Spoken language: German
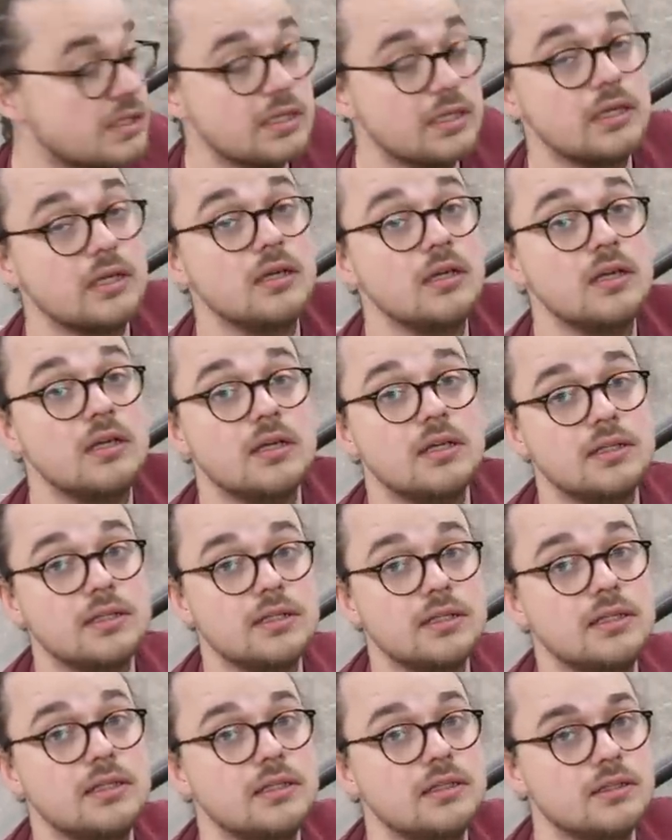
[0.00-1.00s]
die,
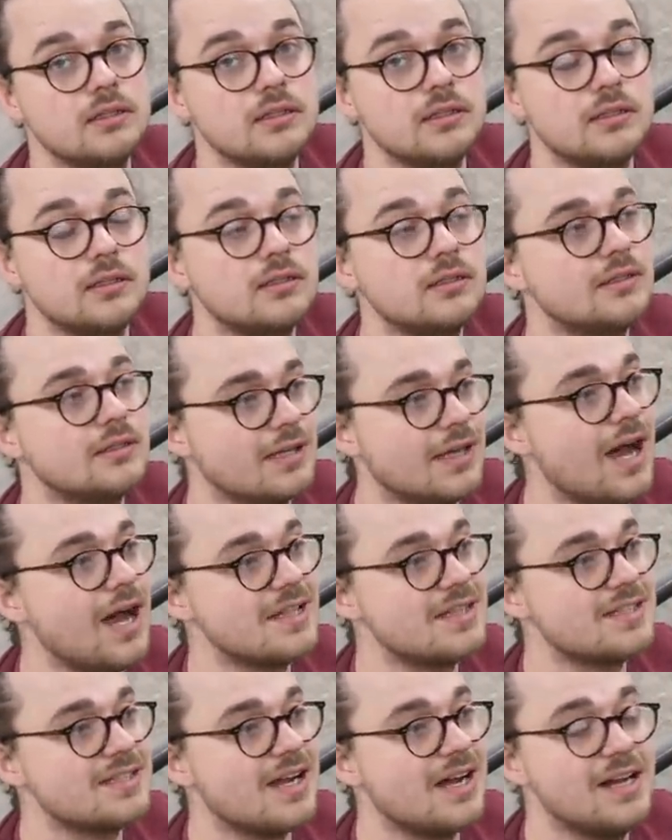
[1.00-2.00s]
die äh,
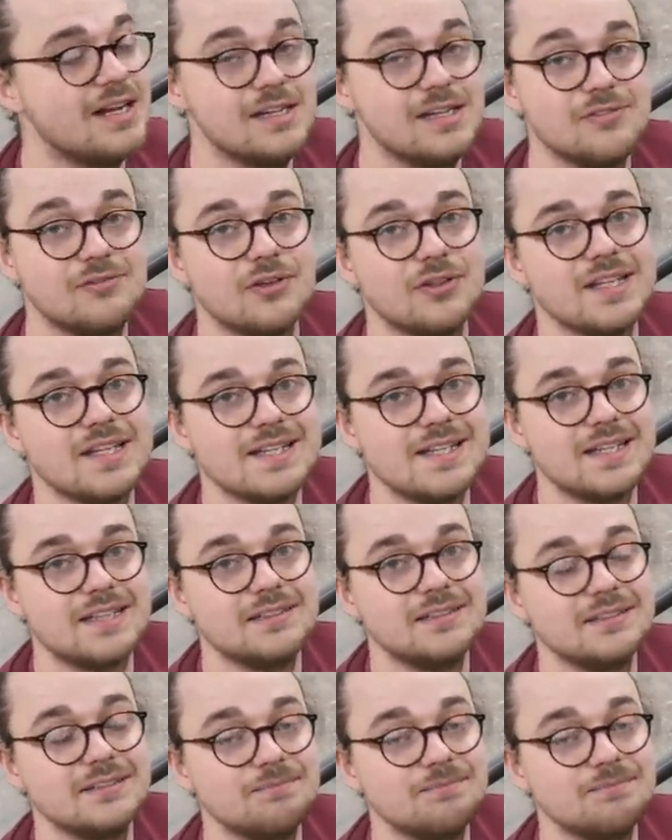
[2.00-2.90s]
Gradzahl von der Säge.